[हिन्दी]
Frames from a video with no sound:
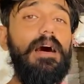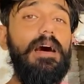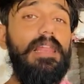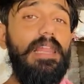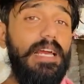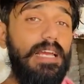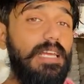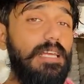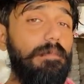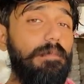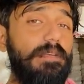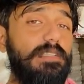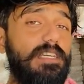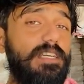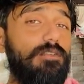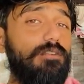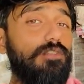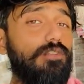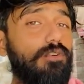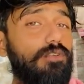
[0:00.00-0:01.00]
लकी
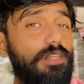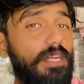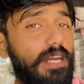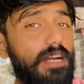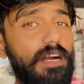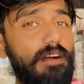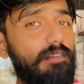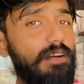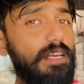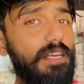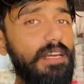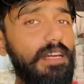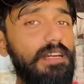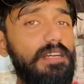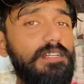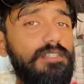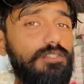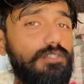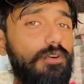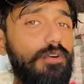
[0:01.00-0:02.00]
पिजन को तो देखा हुआ ही है
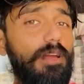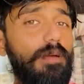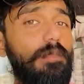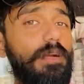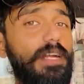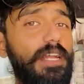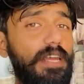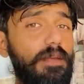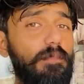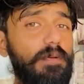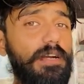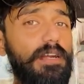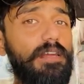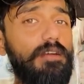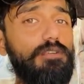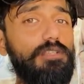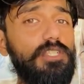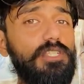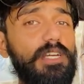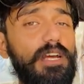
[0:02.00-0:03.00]
जो कि मैं टेम करने की
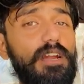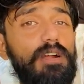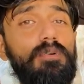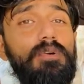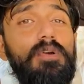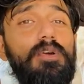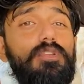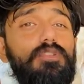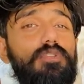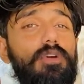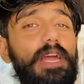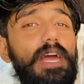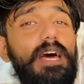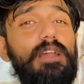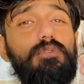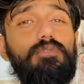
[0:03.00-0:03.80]
कोशिश कर रहा हूँ तो यार